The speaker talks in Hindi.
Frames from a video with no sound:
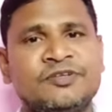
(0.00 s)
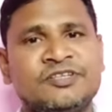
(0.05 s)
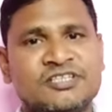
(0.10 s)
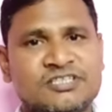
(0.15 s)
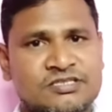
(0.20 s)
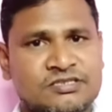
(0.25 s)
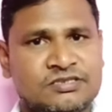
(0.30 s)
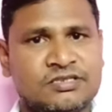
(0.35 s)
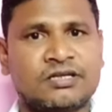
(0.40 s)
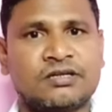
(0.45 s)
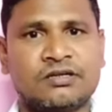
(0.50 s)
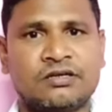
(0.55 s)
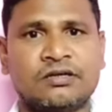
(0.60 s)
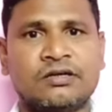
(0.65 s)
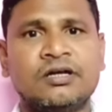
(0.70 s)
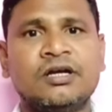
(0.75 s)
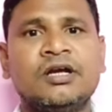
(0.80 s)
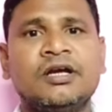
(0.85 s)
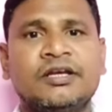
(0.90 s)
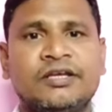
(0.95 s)
एस तक
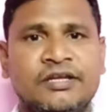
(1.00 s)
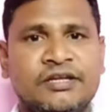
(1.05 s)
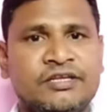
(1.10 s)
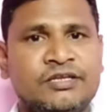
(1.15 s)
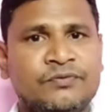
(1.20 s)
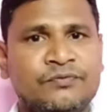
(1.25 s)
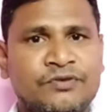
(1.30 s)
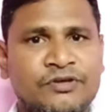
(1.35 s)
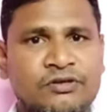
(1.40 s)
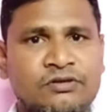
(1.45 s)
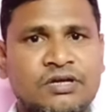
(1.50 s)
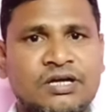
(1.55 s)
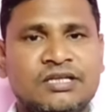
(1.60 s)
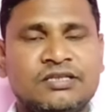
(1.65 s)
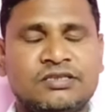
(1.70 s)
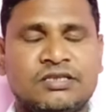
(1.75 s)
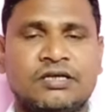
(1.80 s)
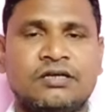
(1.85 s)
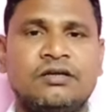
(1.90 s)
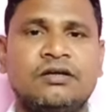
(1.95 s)
यानी कि विड्रॉ
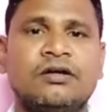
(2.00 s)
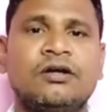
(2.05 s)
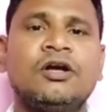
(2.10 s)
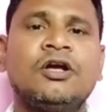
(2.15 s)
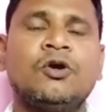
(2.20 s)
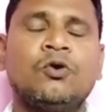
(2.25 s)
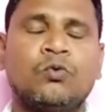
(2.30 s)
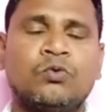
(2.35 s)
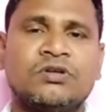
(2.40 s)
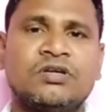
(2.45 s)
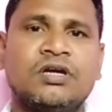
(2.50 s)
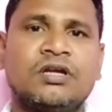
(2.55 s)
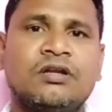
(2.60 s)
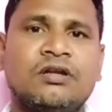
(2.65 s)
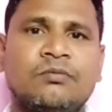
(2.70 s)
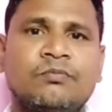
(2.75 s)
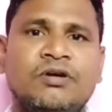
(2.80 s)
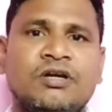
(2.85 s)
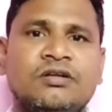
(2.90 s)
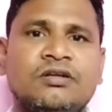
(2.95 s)
तक उनका
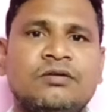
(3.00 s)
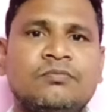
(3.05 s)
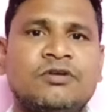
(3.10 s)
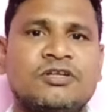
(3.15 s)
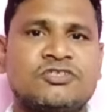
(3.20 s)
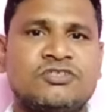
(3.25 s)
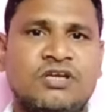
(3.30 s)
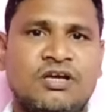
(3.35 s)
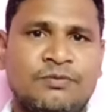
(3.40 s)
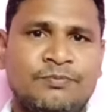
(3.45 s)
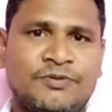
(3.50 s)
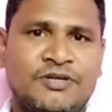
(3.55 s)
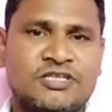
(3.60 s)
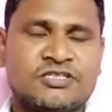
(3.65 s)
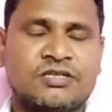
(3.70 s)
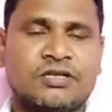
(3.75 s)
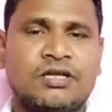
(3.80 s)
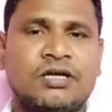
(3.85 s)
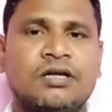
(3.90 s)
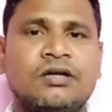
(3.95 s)
लगभग लगभग चार
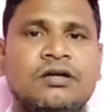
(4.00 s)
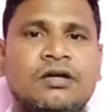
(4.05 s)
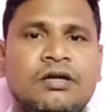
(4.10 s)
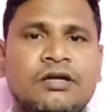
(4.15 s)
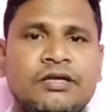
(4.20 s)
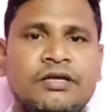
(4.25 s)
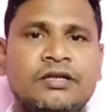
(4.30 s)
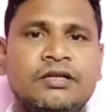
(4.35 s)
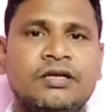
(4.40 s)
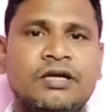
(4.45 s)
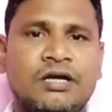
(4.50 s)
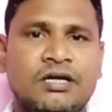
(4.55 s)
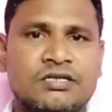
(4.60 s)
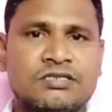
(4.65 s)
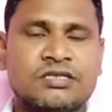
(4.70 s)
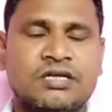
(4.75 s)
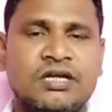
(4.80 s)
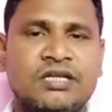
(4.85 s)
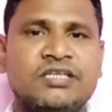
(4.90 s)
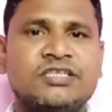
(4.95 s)
पांच लाख का डेली
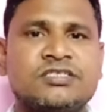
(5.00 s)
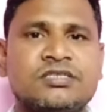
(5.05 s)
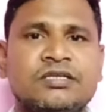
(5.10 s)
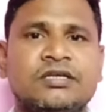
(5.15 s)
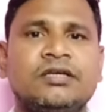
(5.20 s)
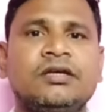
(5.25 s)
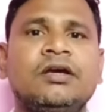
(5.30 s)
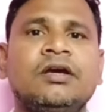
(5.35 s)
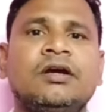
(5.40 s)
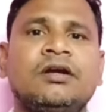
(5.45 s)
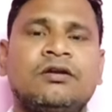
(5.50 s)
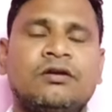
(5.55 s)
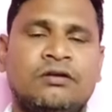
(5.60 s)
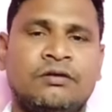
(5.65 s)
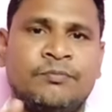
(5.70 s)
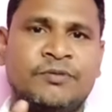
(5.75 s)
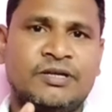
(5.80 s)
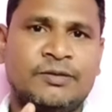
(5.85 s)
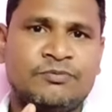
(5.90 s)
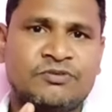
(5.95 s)
आसानी से
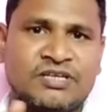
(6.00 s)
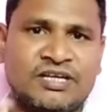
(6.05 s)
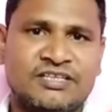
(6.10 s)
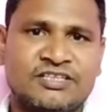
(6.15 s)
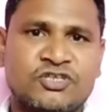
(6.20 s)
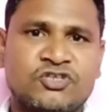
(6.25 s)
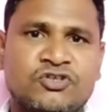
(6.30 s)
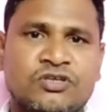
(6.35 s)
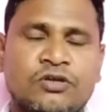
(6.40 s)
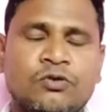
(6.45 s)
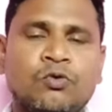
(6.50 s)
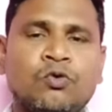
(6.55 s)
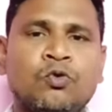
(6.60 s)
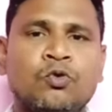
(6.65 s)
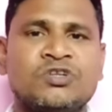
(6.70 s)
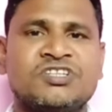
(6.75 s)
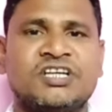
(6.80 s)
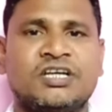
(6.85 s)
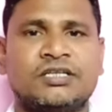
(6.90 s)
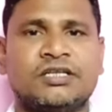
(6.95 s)
मतलब ट्रांजेक्शन
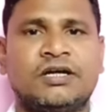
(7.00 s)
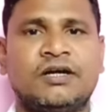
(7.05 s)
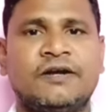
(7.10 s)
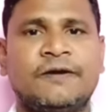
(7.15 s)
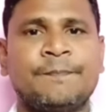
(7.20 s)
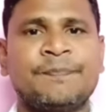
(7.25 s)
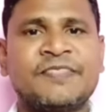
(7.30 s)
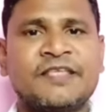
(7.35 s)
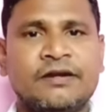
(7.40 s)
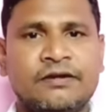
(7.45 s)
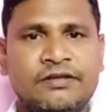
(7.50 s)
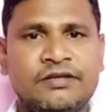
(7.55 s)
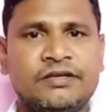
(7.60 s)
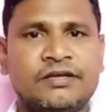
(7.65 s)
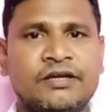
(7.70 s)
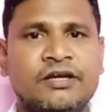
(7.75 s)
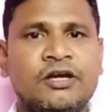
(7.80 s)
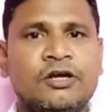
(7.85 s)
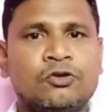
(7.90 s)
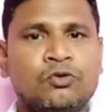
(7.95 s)
हो जाता है ठीक
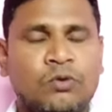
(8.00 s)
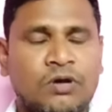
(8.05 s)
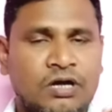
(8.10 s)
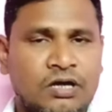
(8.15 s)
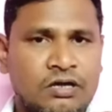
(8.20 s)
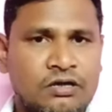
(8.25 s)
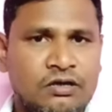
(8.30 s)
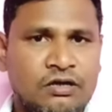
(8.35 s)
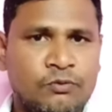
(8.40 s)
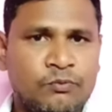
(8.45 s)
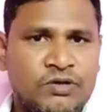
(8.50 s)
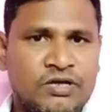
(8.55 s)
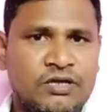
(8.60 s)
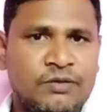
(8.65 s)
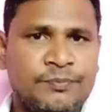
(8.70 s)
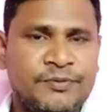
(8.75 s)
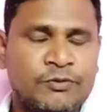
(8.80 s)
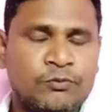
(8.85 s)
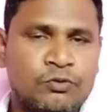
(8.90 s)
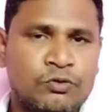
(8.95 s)
है तो अगर वहां
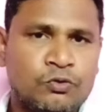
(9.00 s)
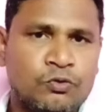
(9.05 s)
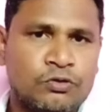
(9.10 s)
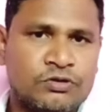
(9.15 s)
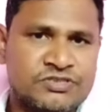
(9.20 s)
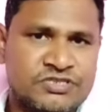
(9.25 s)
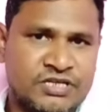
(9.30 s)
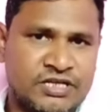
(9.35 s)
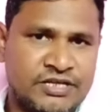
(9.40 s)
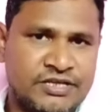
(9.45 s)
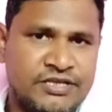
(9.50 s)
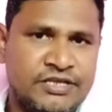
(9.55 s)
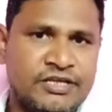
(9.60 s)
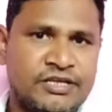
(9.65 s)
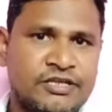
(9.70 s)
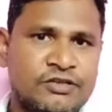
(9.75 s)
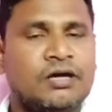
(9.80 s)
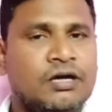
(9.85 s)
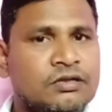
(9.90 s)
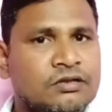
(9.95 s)
पे वो लोग
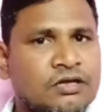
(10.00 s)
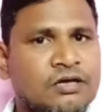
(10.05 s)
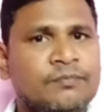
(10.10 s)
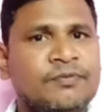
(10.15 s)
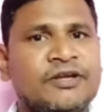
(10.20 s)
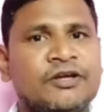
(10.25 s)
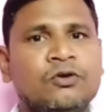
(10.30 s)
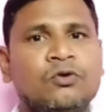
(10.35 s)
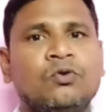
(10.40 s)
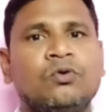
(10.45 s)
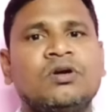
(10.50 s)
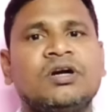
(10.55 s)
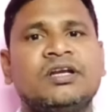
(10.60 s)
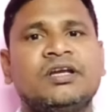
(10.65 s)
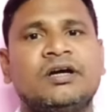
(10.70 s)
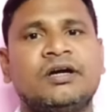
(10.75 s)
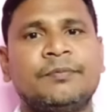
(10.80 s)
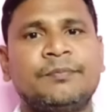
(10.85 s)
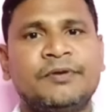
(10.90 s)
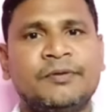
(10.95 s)
चाहें अदर बैंकों का
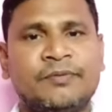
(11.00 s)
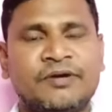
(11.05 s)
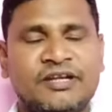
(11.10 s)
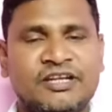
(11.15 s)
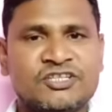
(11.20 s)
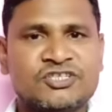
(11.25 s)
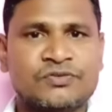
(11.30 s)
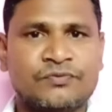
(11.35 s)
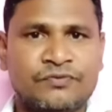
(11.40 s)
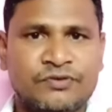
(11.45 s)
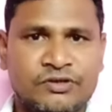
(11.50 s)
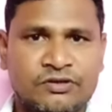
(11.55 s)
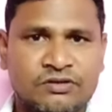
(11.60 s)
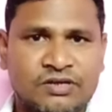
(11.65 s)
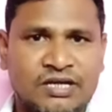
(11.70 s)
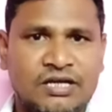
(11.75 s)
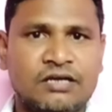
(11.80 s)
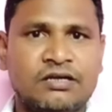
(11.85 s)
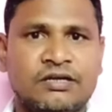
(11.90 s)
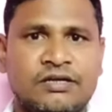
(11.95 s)
यहाँ पे बैलेंस
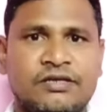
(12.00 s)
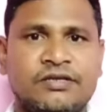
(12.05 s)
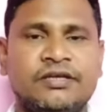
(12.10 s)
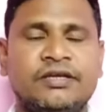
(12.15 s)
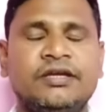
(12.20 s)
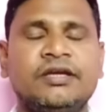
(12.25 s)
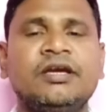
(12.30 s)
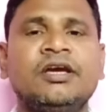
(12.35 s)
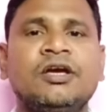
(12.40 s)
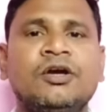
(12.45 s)
विड्रॉ करके